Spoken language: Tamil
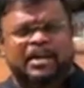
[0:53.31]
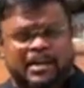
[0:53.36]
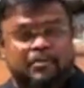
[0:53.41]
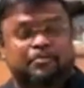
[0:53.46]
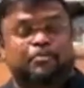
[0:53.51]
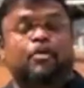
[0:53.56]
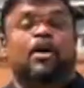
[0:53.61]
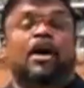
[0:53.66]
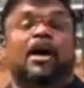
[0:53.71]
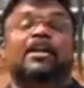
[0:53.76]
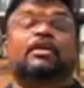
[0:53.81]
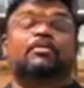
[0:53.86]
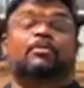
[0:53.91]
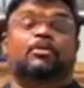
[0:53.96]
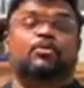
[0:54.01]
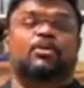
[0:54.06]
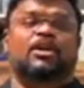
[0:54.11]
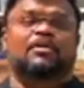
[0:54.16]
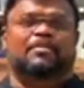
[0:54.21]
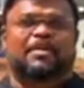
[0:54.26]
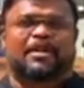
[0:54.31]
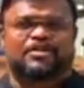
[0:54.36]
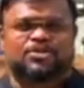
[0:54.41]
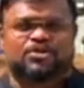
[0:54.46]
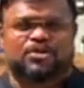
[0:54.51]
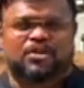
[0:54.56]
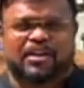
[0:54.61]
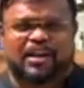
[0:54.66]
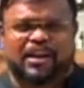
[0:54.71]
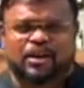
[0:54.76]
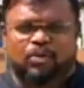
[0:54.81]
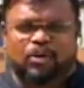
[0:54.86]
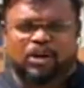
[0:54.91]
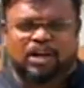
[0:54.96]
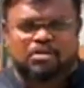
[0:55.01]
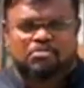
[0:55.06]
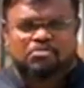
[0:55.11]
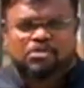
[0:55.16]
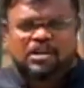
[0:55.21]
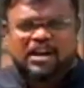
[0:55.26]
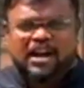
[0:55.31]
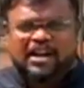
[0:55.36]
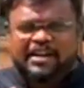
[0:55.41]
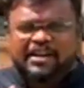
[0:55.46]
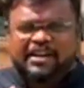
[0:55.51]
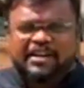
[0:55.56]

இப்போ ஆண்டவர் உங்களை பார்த்து சொல்றாரு உனக்கு முன்னாடி